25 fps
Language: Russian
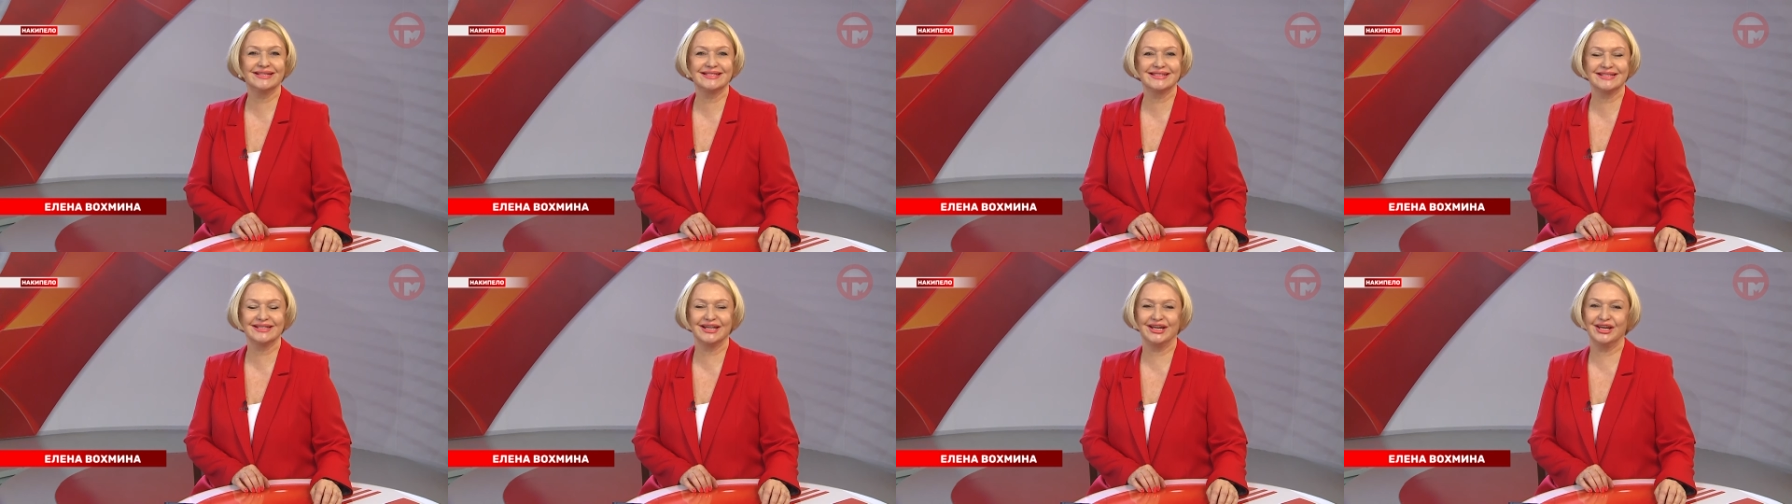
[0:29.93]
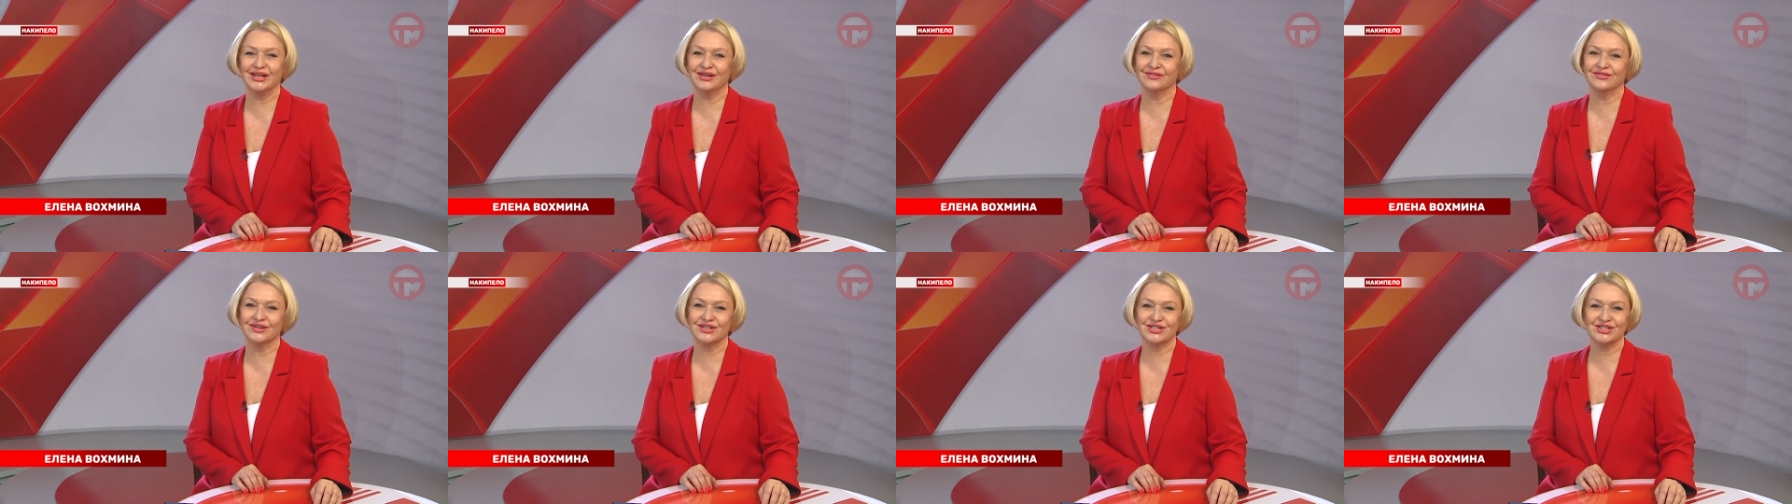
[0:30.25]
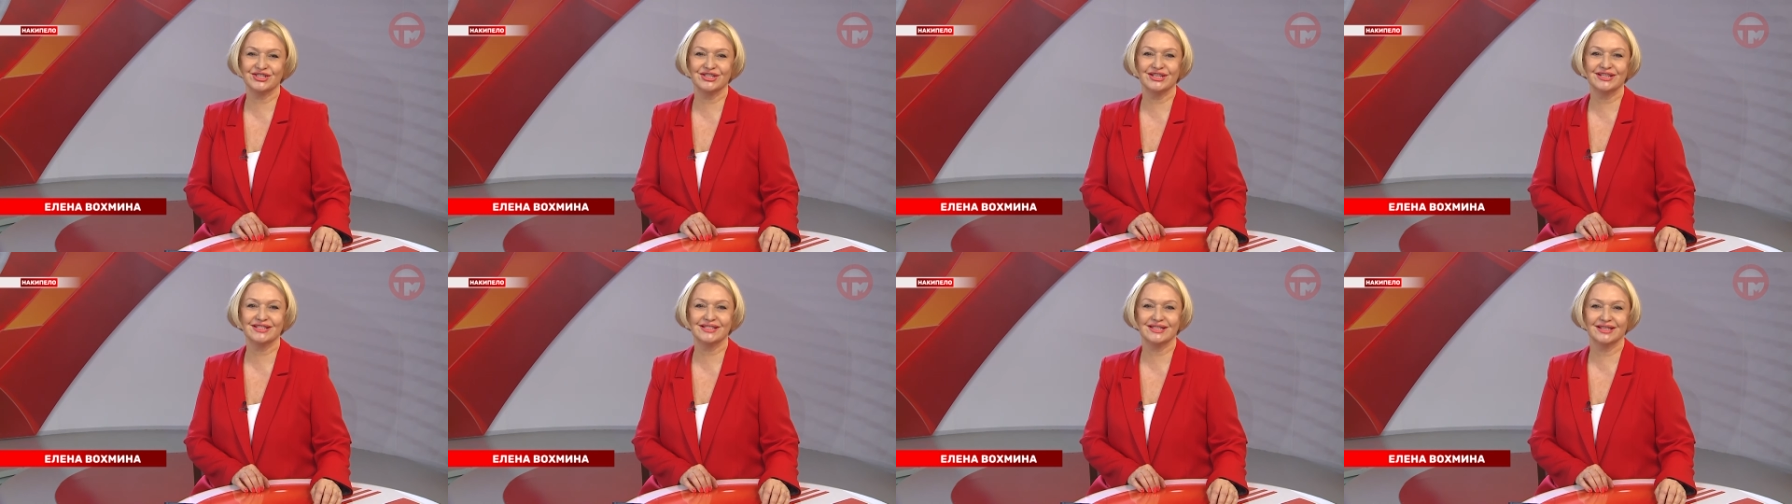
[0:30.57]
цели и
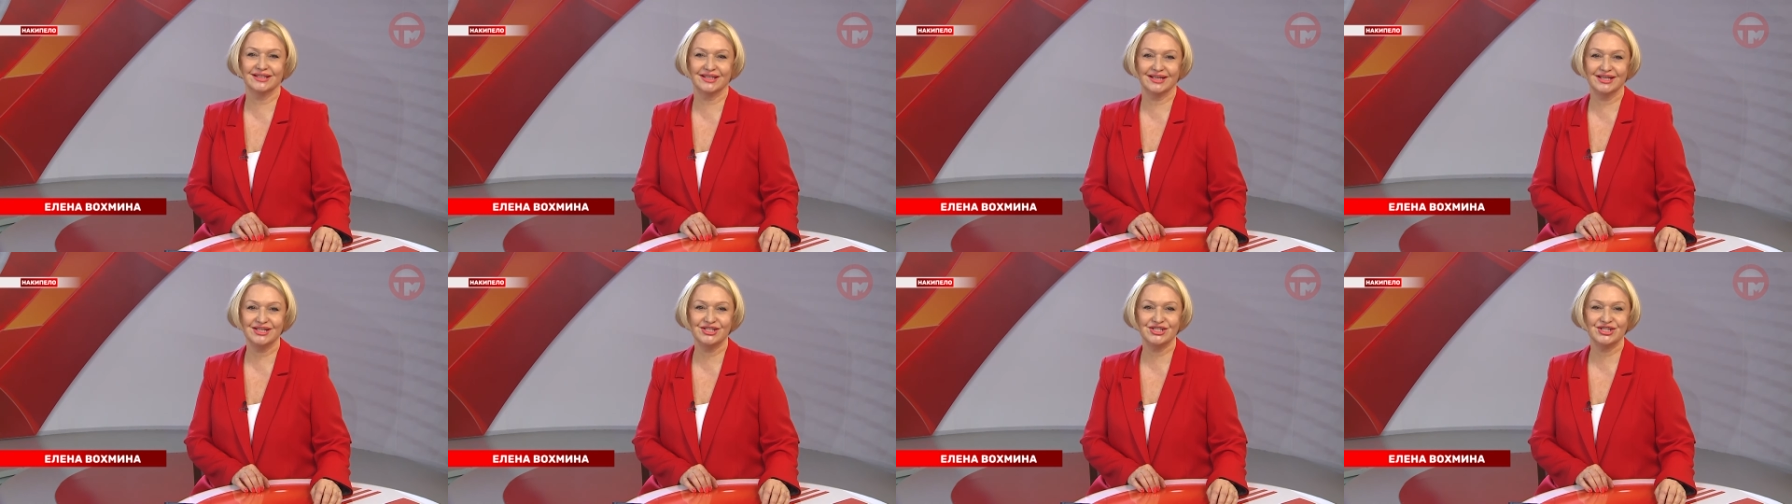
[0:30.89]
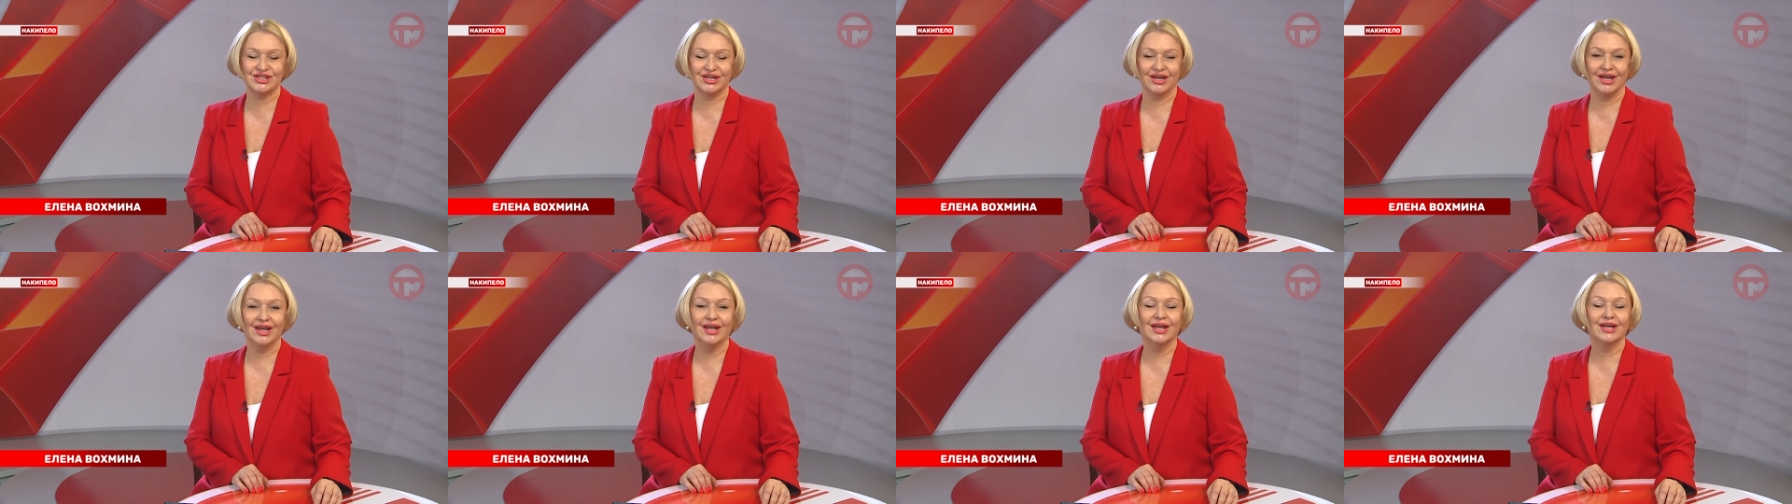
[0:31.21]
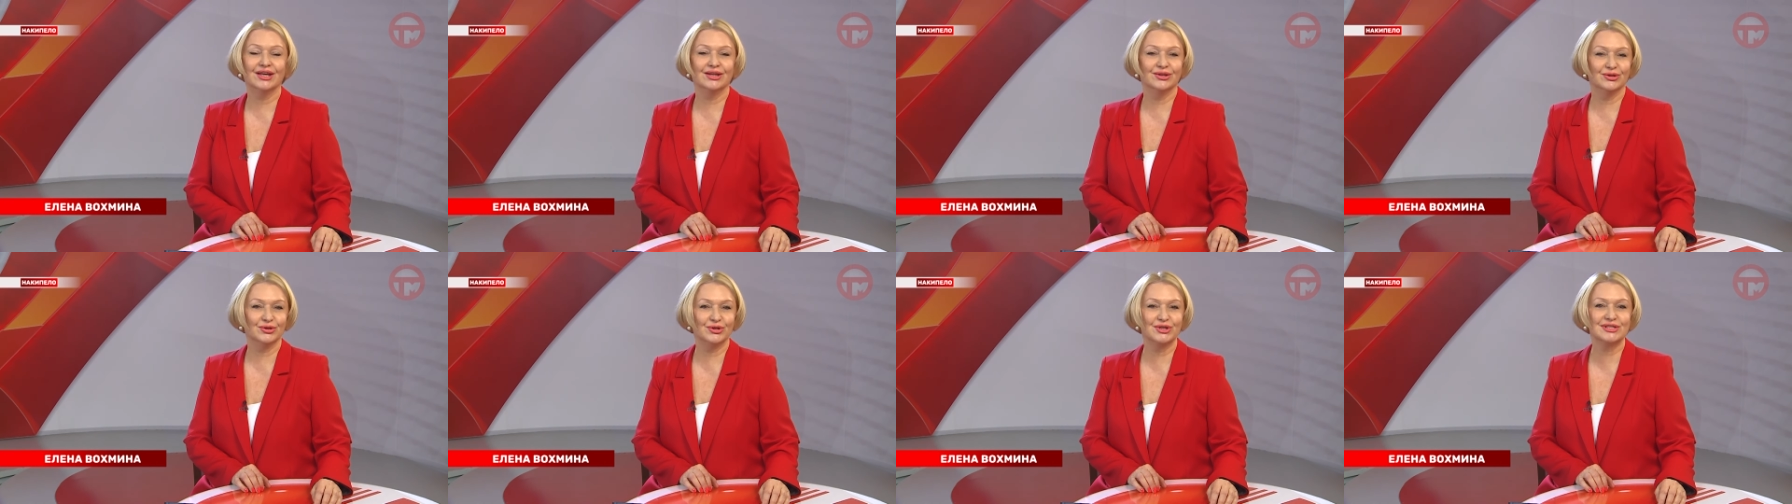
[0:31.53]
важные задачи,
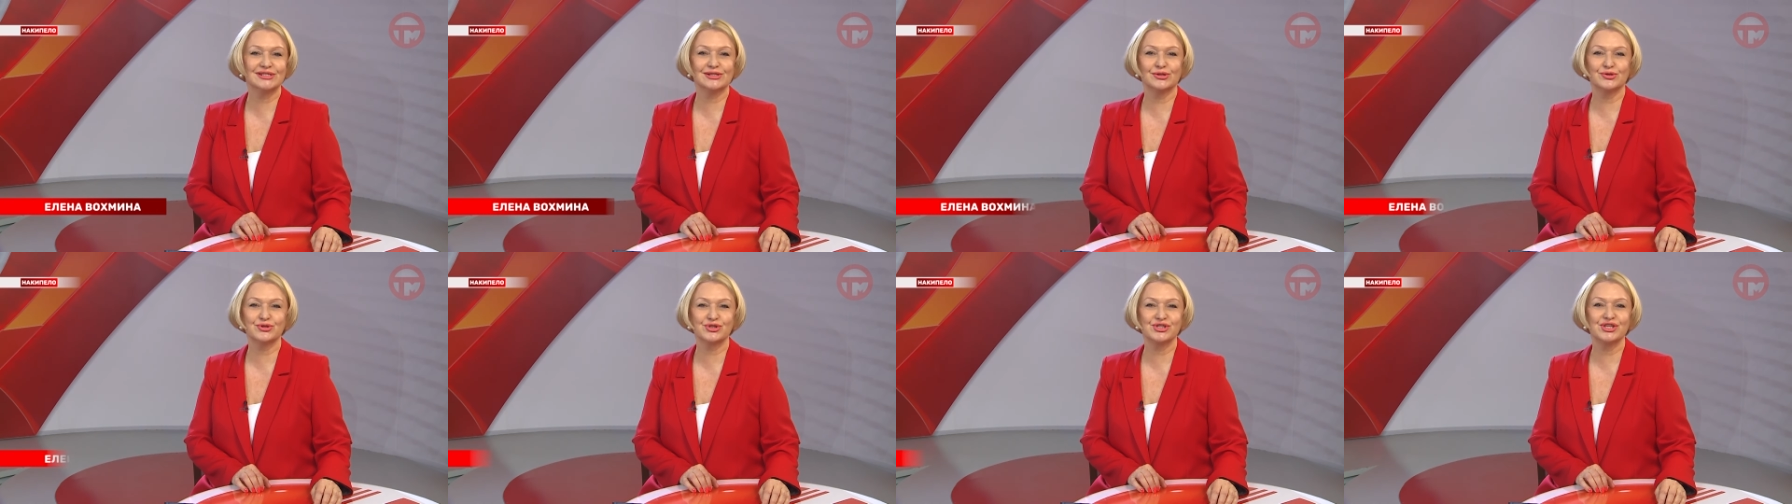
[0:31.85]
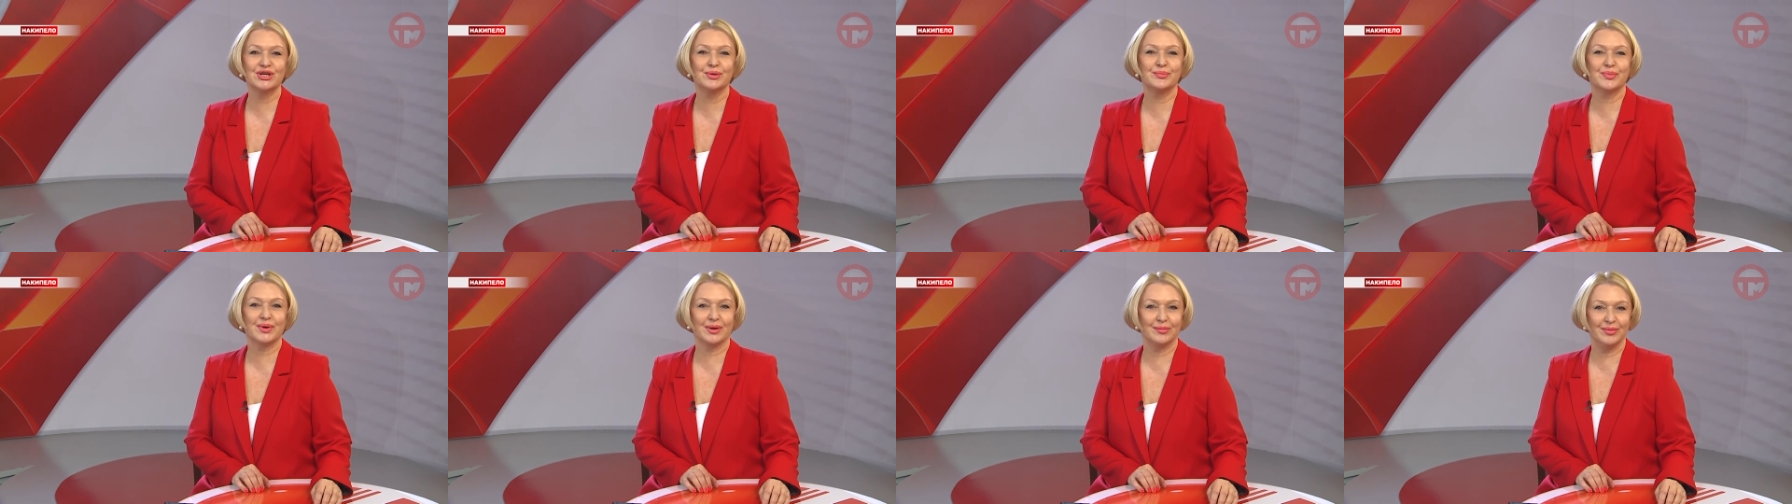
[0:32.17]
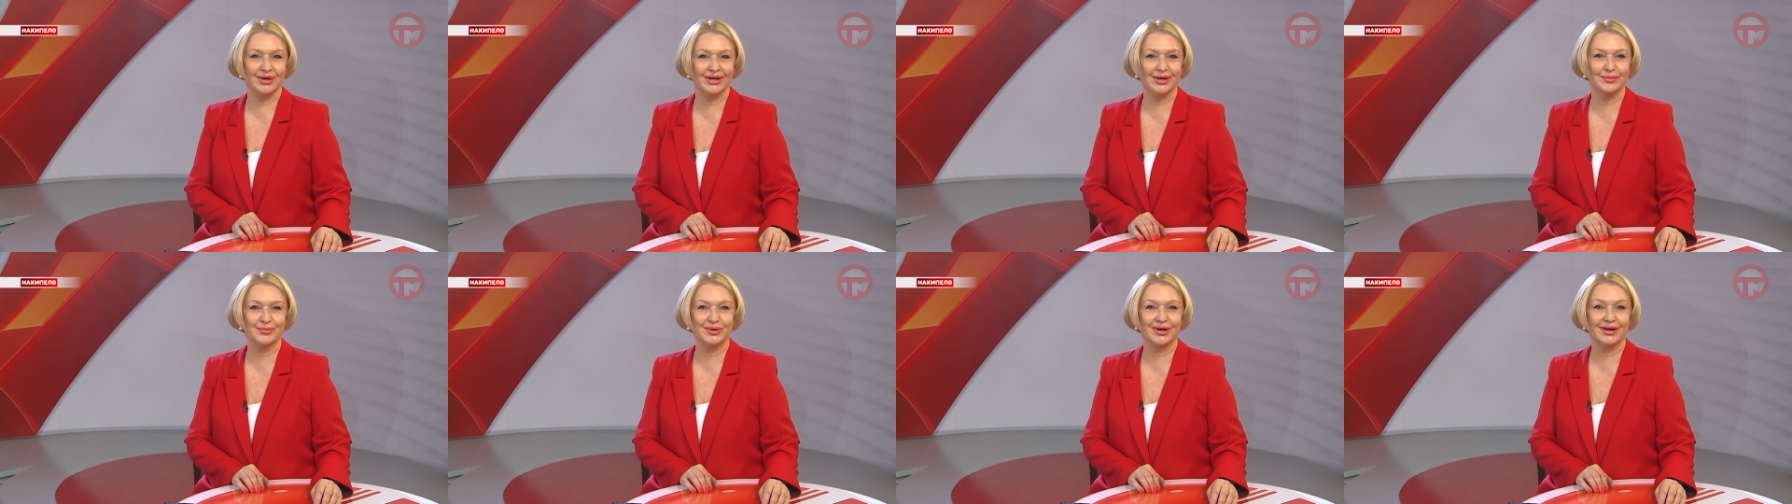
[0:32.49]
но и сложные
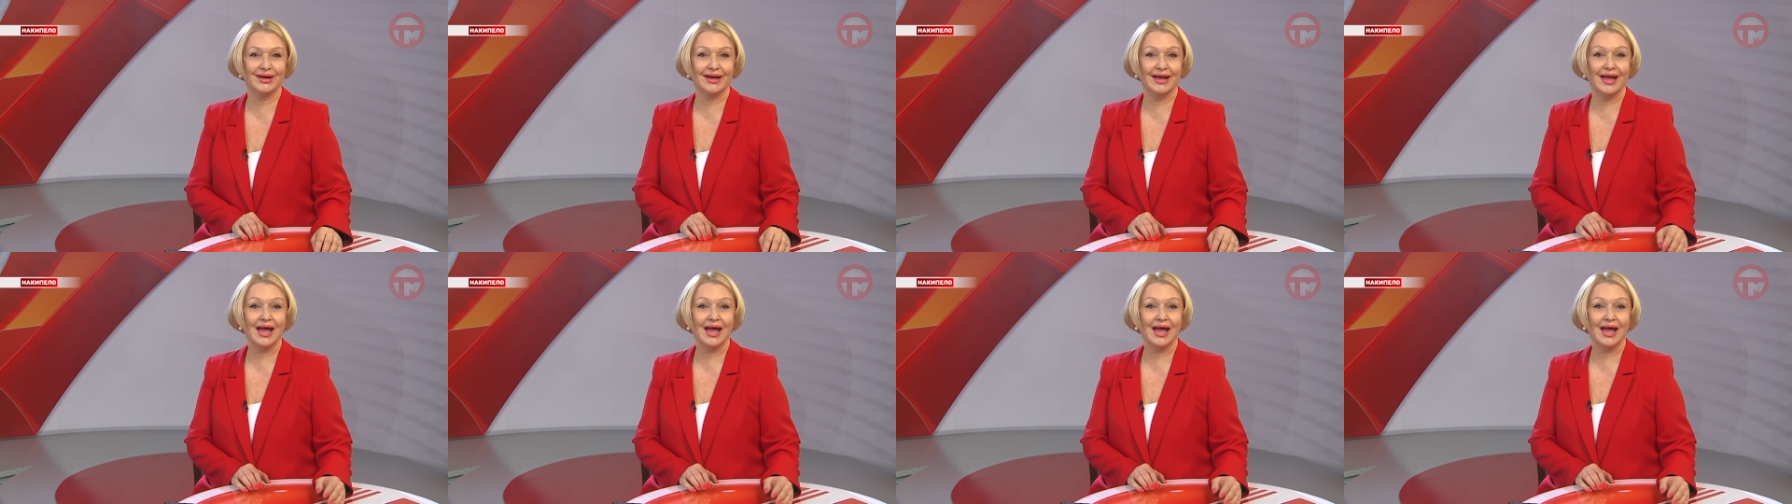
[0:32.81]
проблемы.